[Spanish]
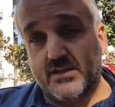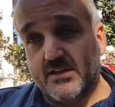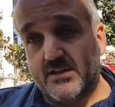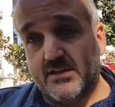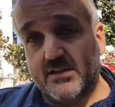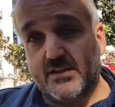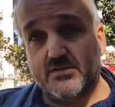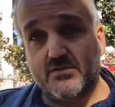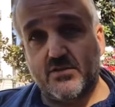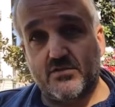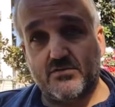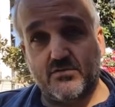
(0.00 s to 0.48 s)
en
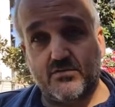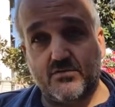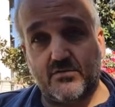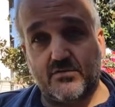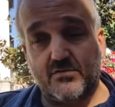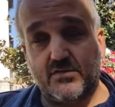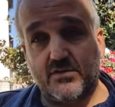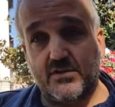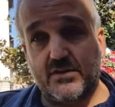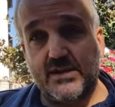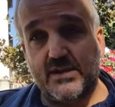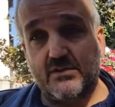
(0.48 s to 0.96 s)
este caso
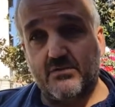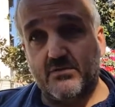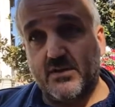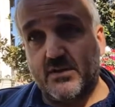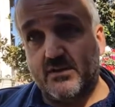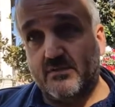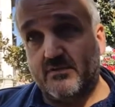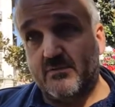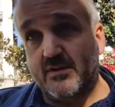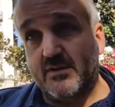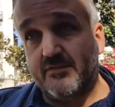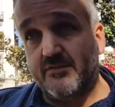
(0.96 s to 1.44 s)
subcontrata
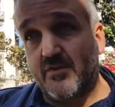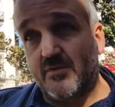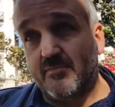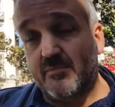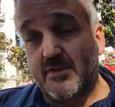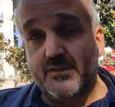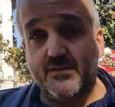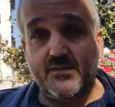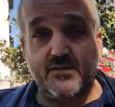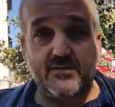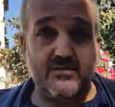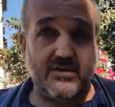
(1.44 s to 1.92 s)
una, una
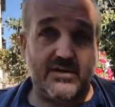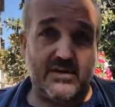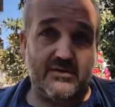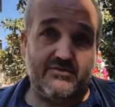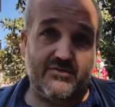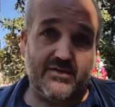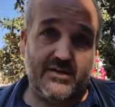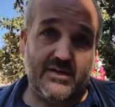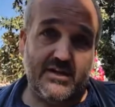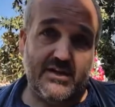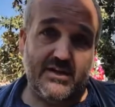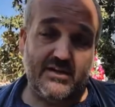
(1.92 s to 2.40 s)
formación que al
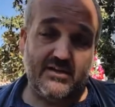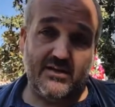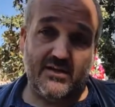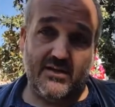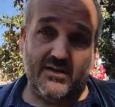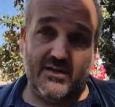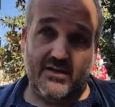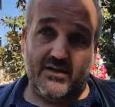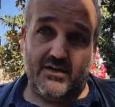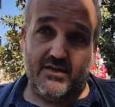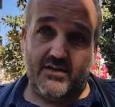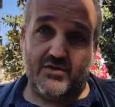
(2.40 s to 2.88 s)
final
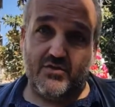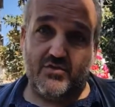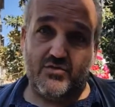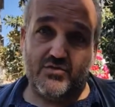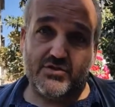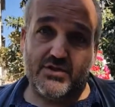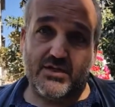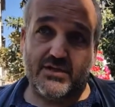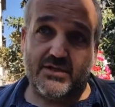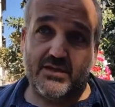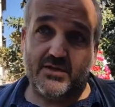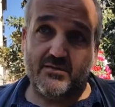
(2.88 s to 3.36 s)

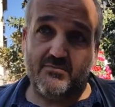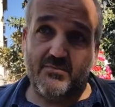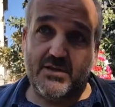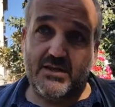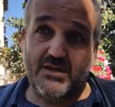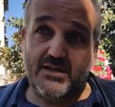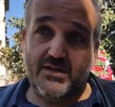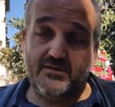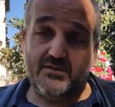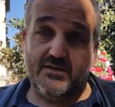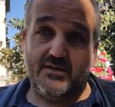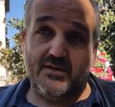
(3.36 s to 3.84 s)
no se
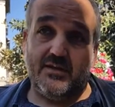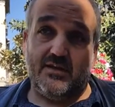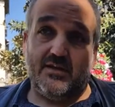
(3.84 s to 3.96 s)
termina,